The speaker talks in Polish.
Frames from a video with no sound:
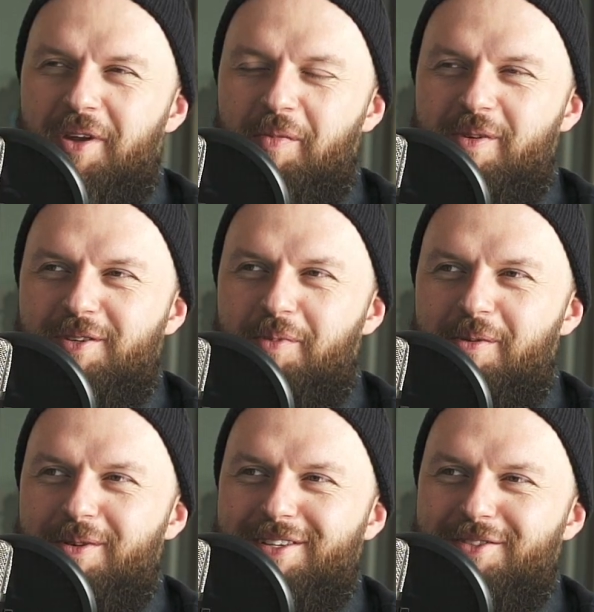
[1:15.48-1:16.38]
prawie pewien, że
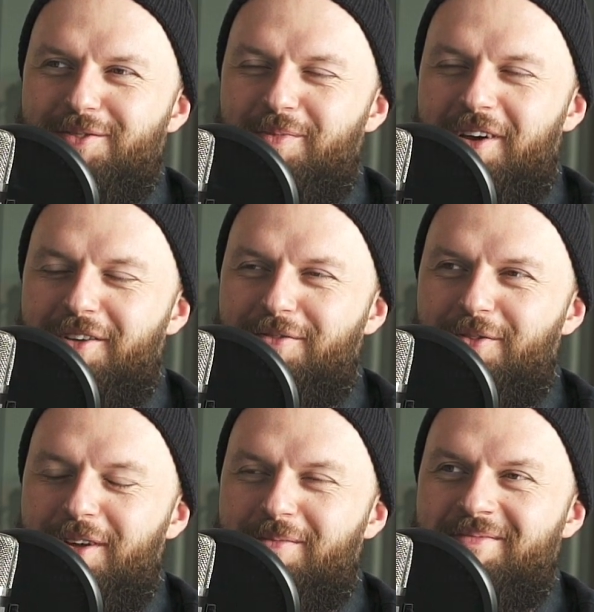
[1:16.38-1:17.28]
pomyliłeś to z
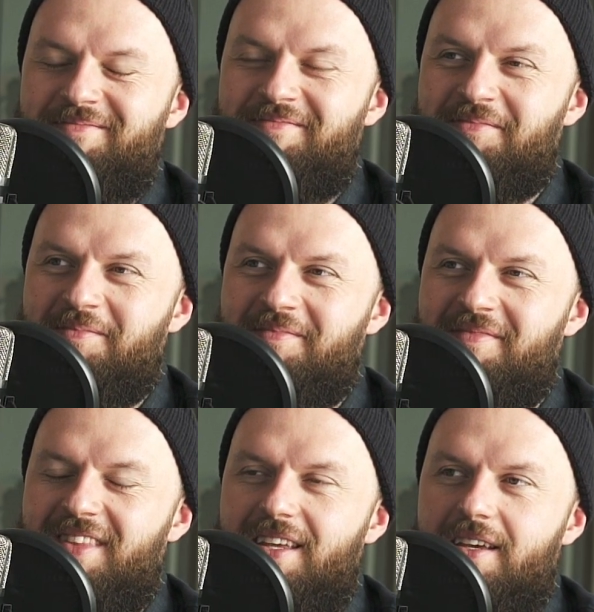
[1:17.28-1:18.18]
Bayerfulem. Całkiem
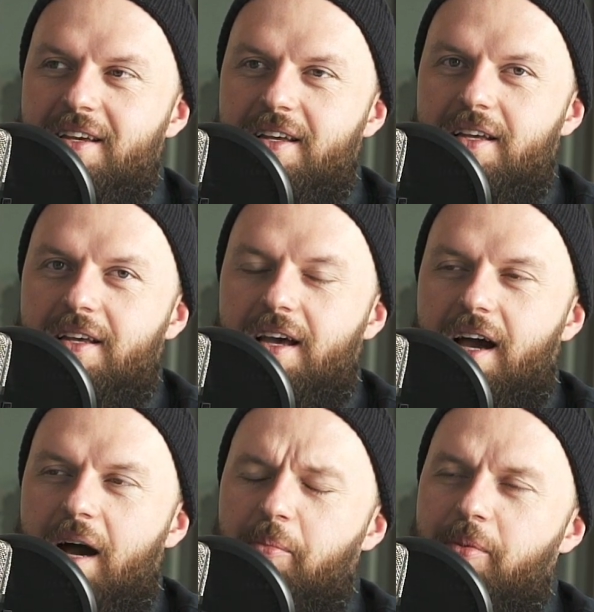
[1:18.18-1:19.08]
możliwe.
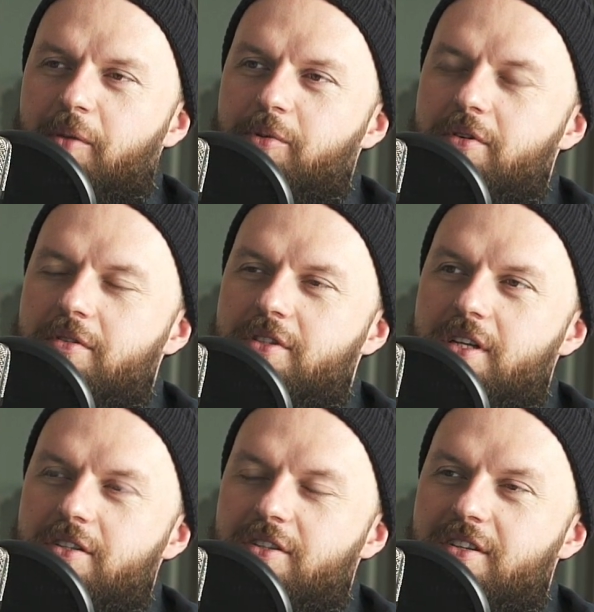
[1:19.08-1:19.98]
A propos
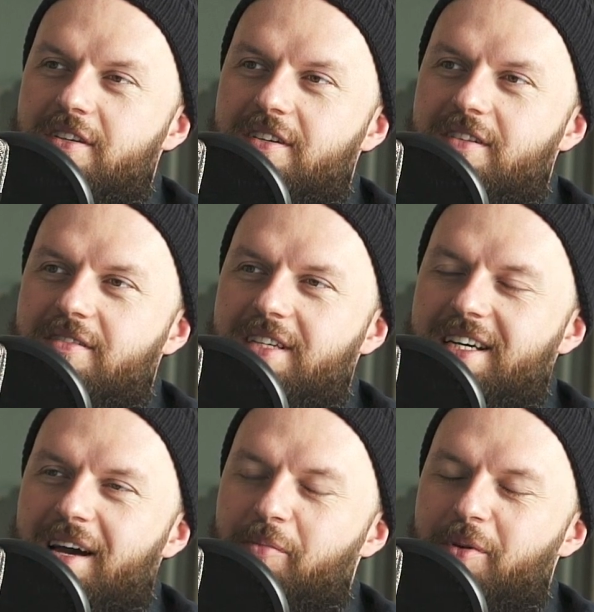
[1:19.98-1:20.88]
rzeczy,
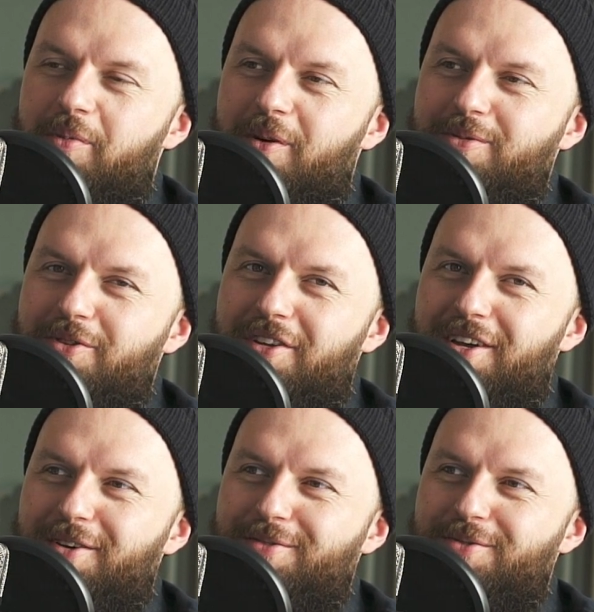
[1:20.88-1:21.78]
e, a propos
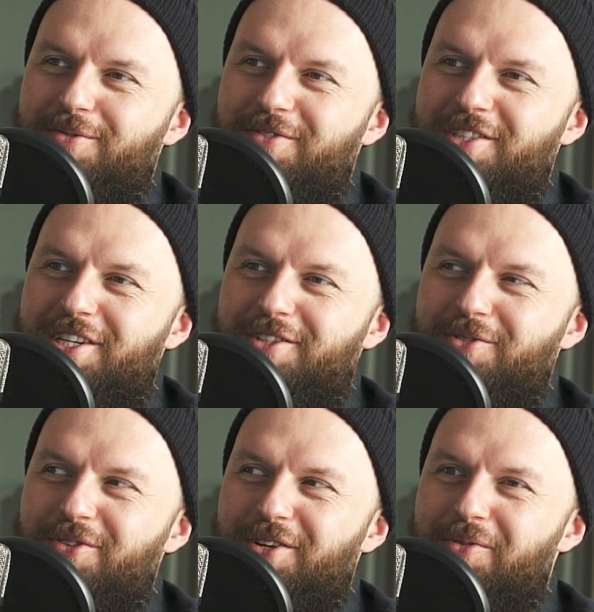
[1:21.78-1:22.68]
obcokrajowców i rzeczy,
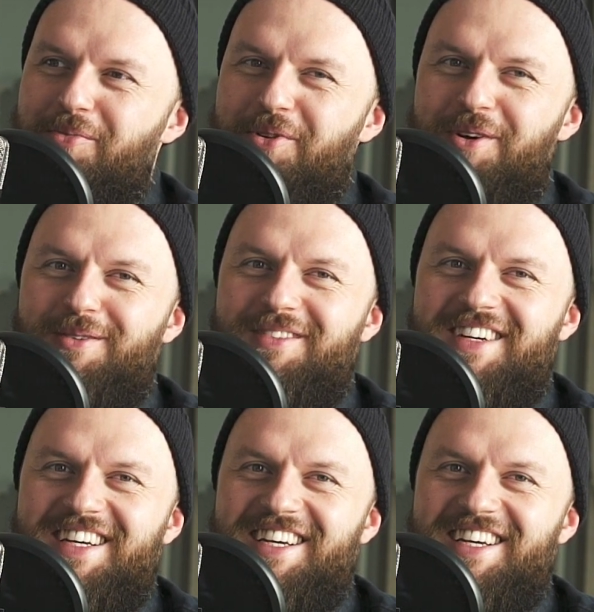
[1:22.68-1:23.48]
które kupują,